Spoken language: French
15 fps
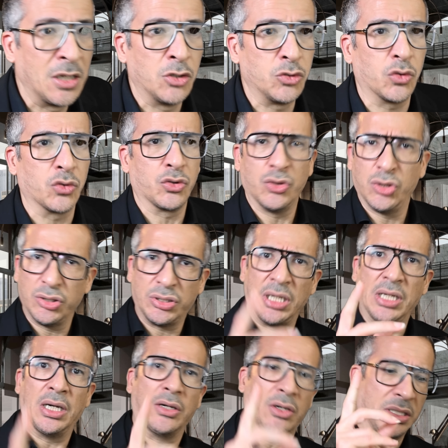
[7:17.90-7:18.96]
Donc, il était
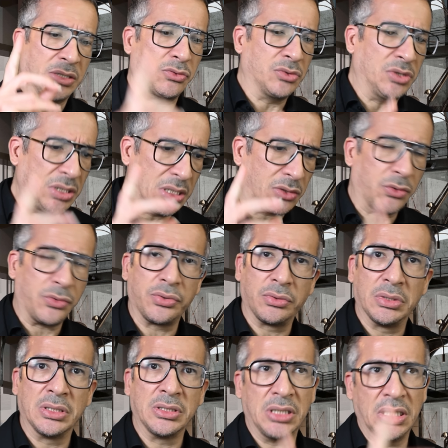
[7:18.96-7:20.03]
là. Alors, ils ont dit, attention,
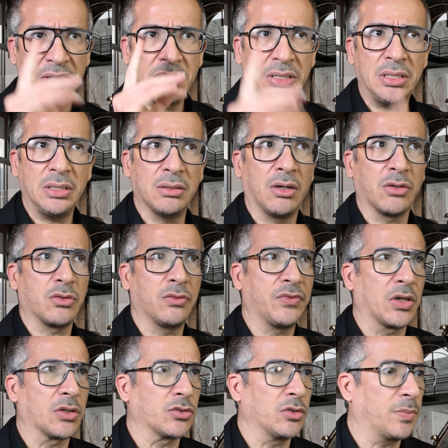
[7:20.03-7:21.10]
hein, il a dit, en
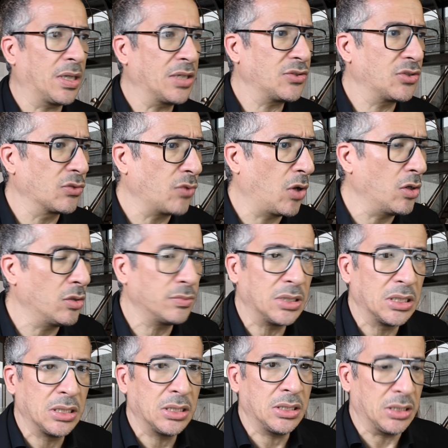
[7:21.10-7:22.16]
conférence de presse, Jerome.
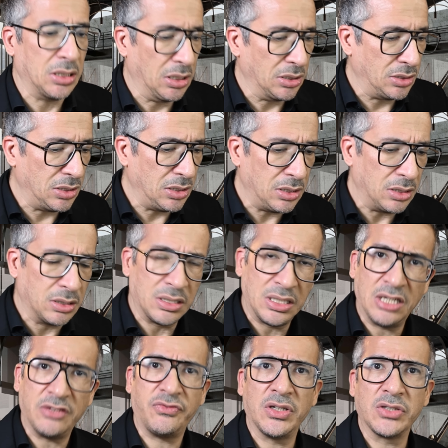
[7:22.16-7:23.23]
il a dit
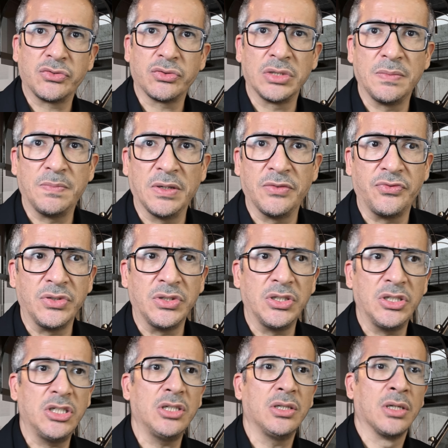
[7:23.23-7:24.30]
l'inflation n'est pas
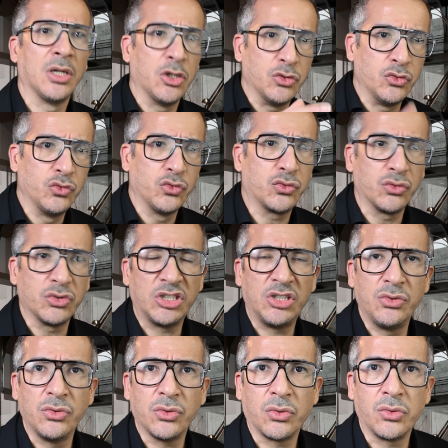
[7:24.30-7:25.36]
finie, nous
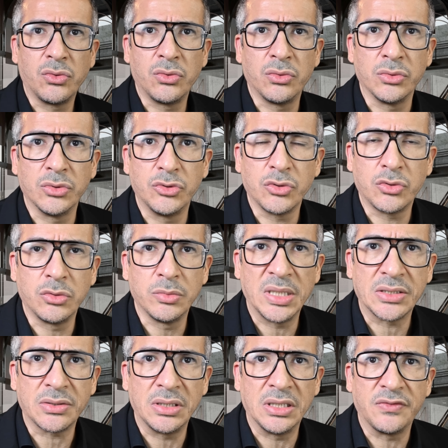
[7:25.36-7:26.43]
continuerons de
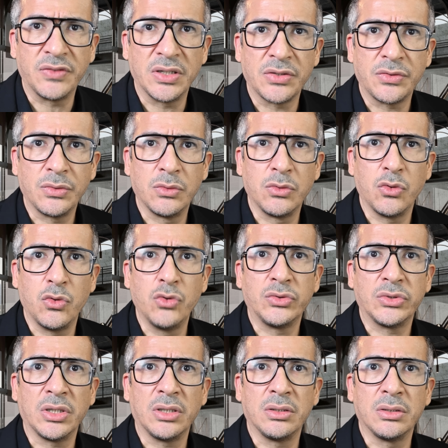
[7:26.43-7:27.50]
combattre l'inflation
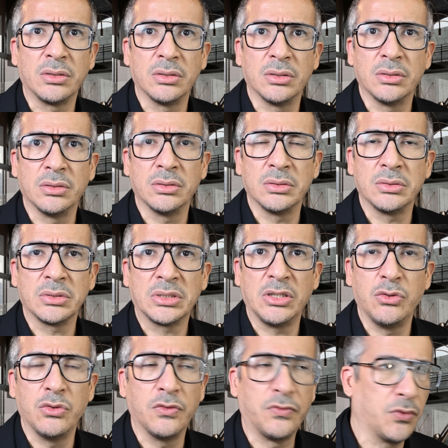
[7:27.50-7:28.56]
autant euh, qu'il
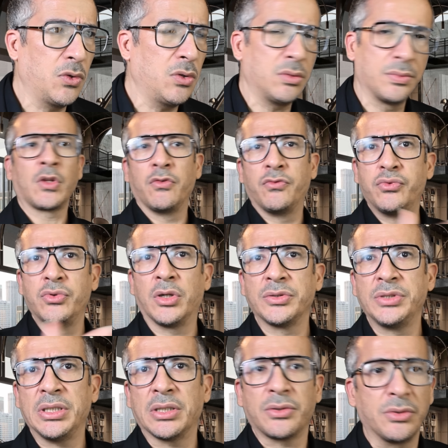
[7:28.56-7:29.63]
le faut, voulant
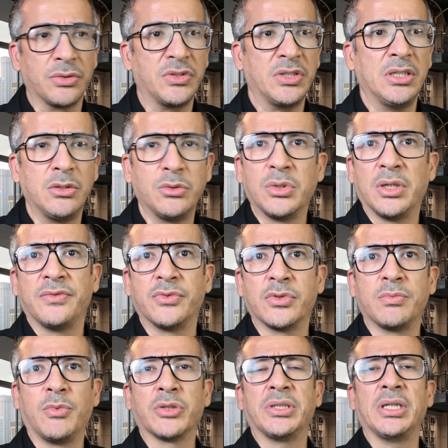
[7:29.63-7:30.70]
dire que s'ils doivent
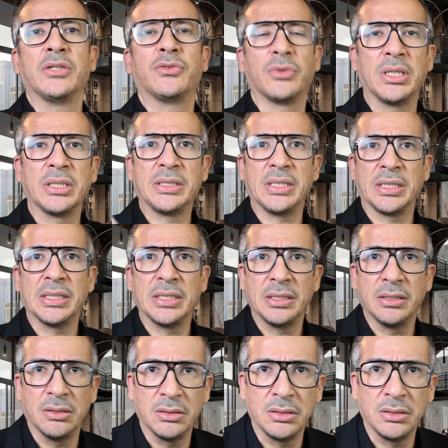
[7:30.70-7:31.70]
augmenter les taux d'intérêt, euh,